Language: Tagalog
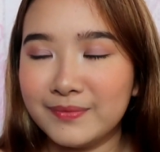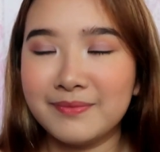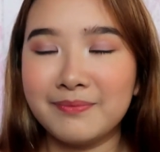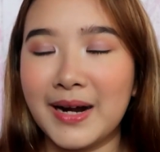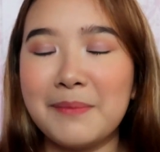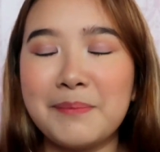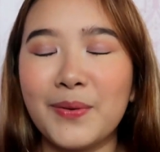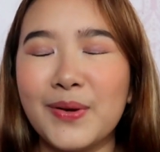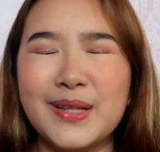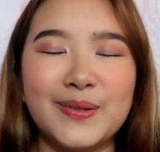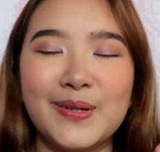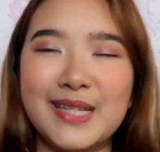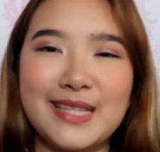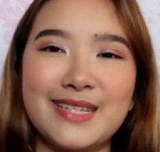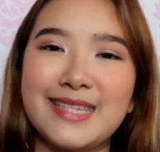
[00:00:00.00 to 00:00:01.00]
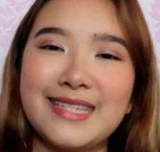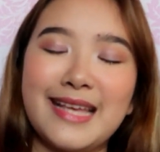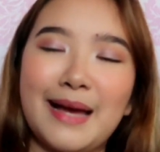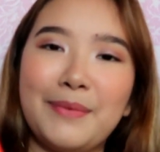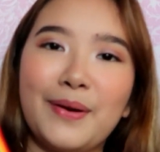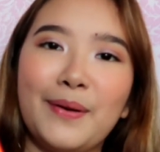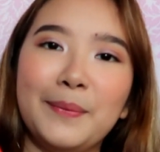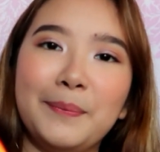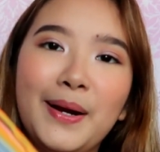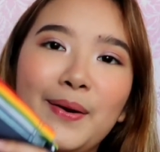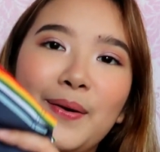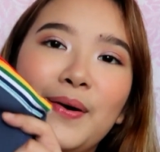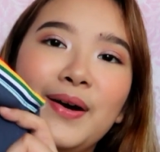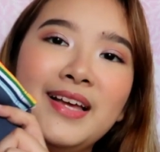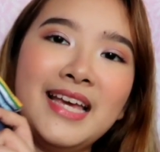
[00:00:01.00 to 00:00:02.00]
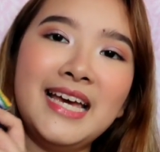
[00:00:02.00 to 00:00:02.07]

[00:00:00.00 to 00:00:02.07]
Parang paulit-ulit yung sinasabi ko. Pero,